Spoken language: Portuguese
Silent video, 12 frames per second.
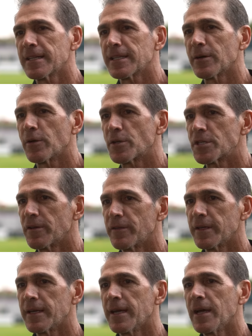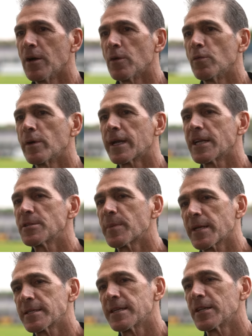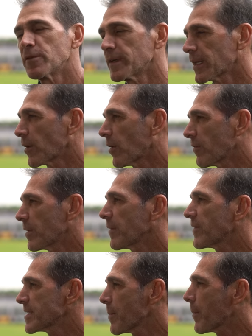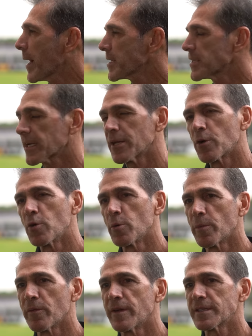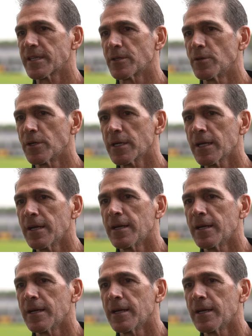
Então eu tive um grande prazer em 99 né, fazer parte daquele grupo vencedor,